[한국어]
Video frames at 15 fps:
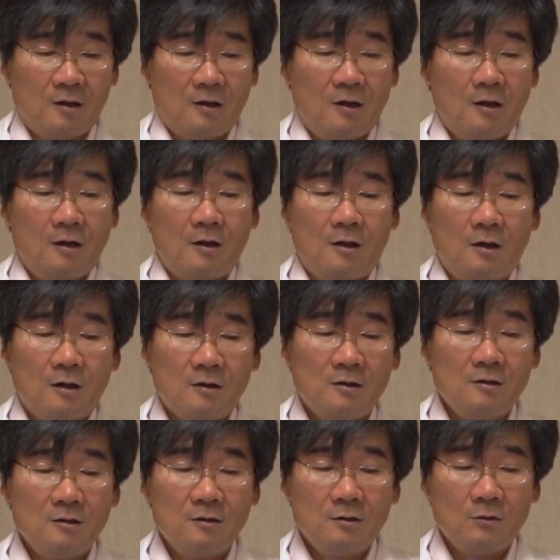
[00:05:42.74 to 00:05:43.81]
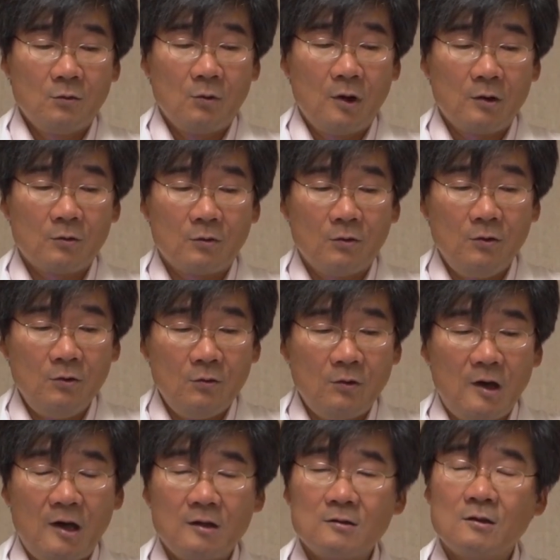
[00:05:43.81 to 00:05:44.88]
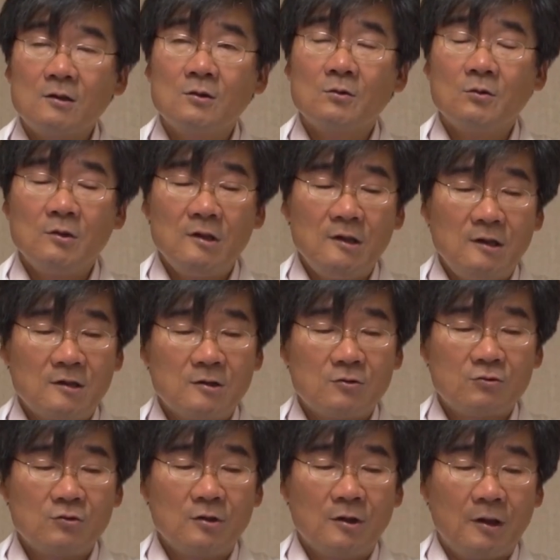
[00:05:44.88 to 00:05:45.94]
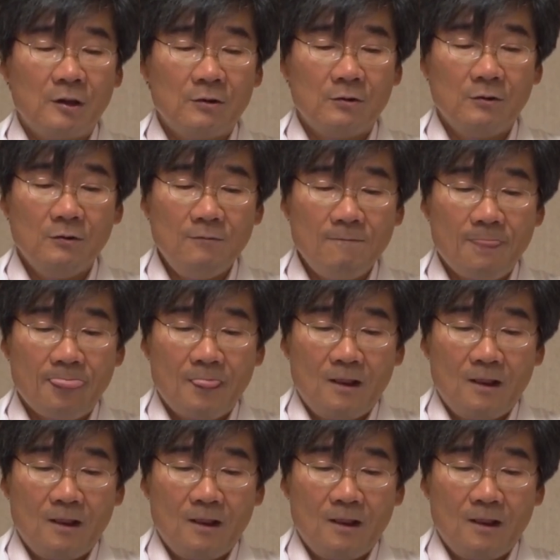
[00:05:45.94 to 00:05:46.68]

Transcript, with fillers: 어, 그 외에도 화학적인 요인이 있을 수 있는데요.